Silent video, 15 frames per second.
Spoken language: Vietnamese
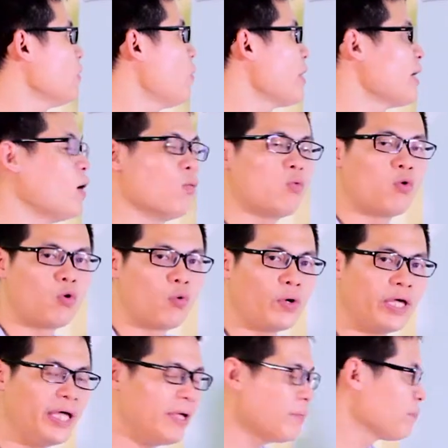hoạt động của
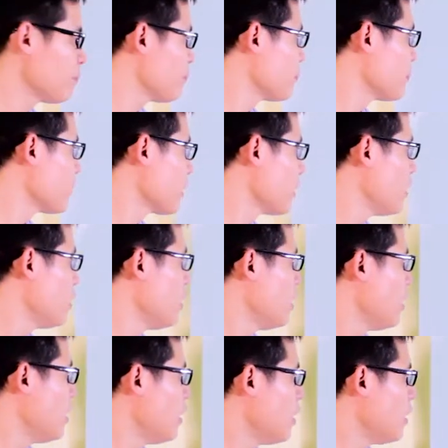quỹ.
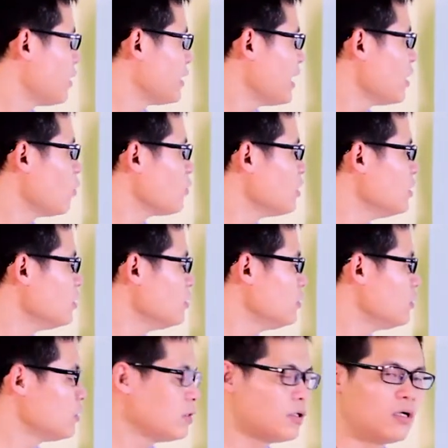Nhà đầu tư,
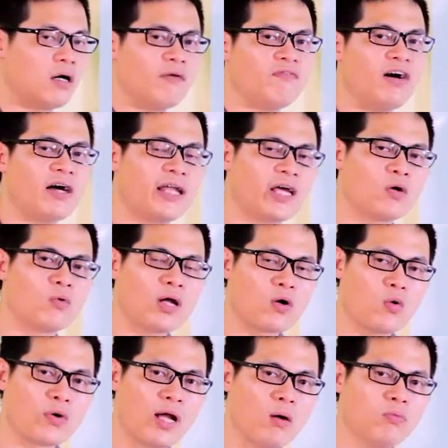và ở đây cũng là
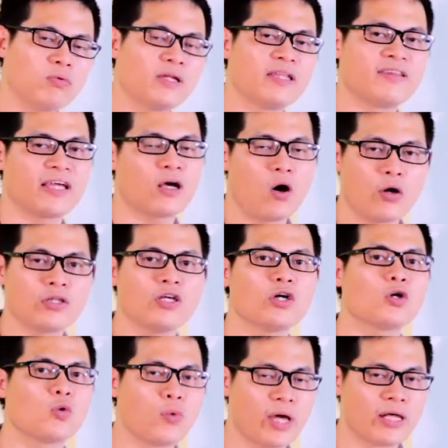cổ đông, thì sẽ có
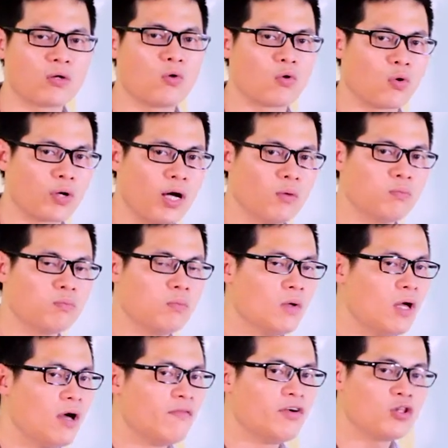những quyền của cổ đông.
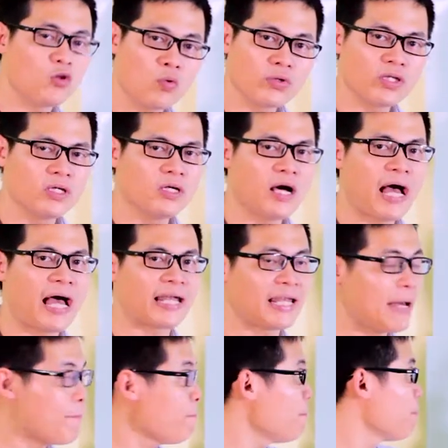Ví dụ như hàng
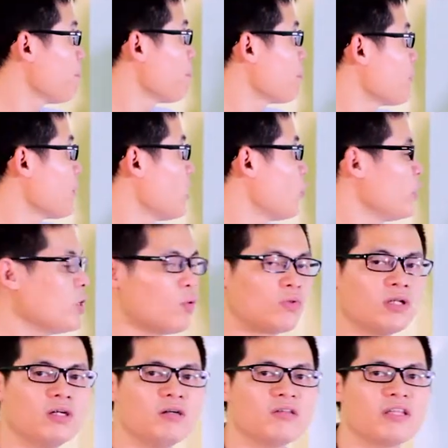năm quỹ đầu
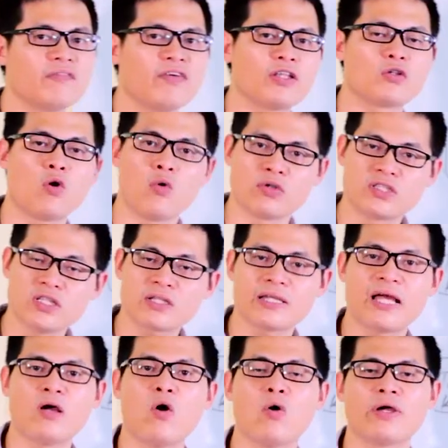tư sẽ phải tổ chức
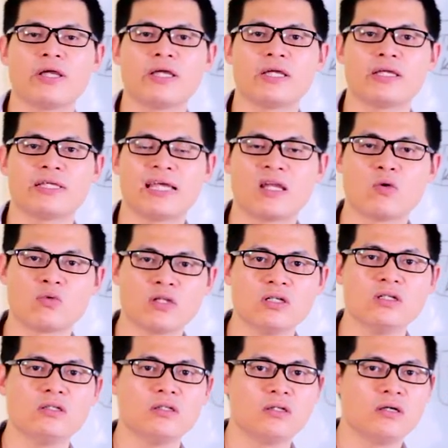đại hội nhà đầu
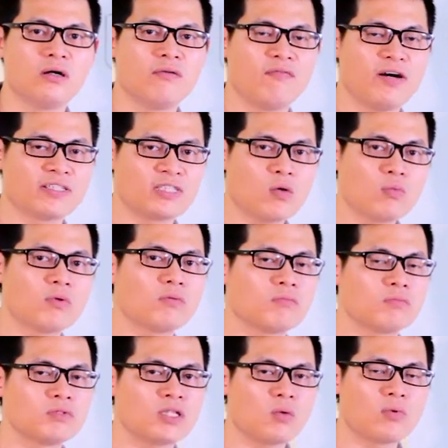tư, và
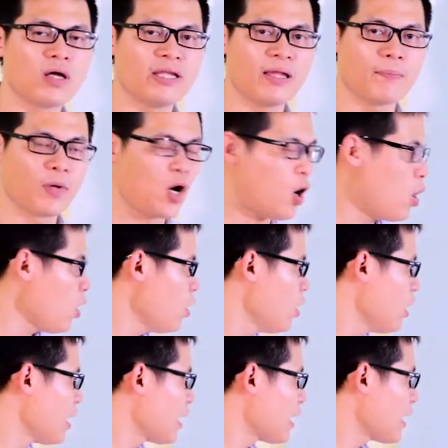trong thời điểm đó
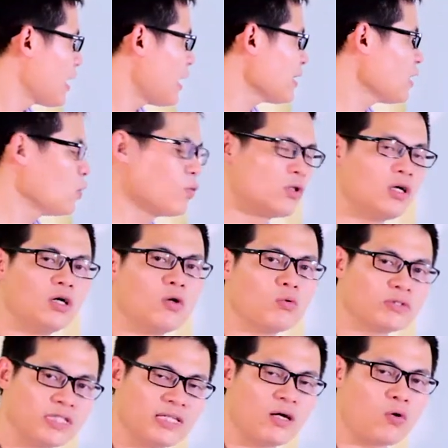các nhà đầu tư
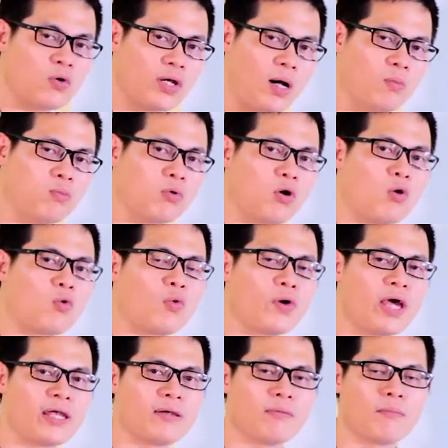cũng chính là cổ đông có
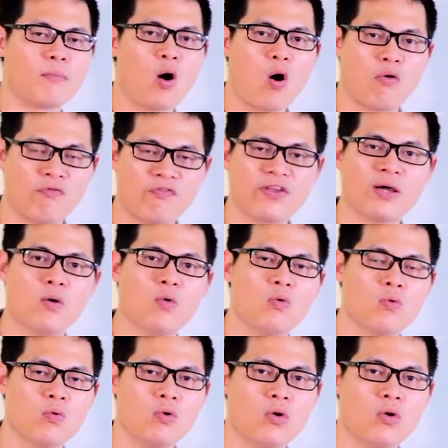quyền bỏ phiếu